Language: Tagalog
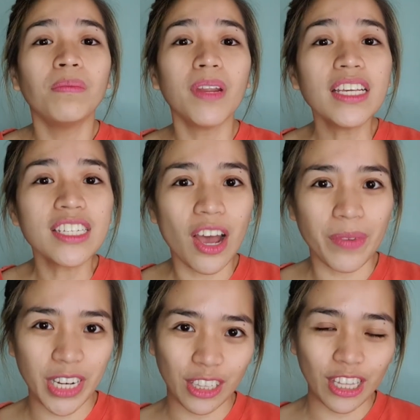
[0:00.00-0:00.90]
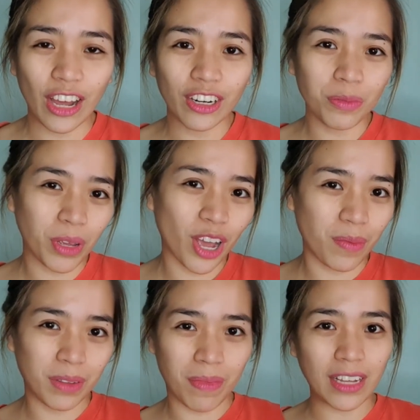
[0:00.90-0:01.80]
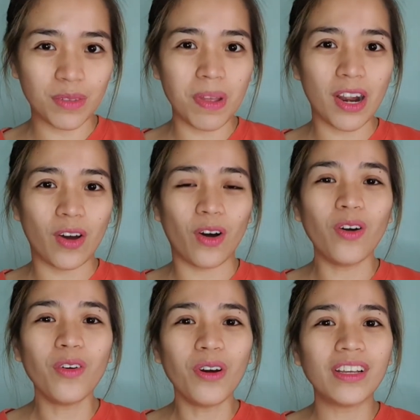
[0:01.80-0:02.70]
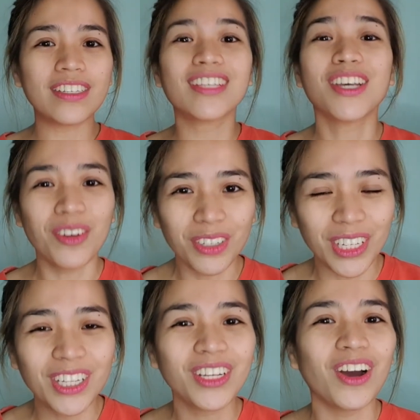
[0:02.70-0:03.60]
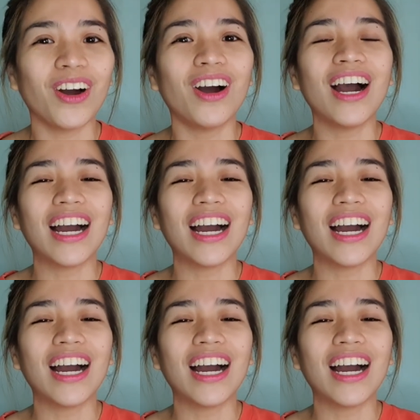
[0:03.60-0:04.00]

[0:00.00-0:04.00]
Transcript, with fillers: please comment it down in my comment box below sasagutin ko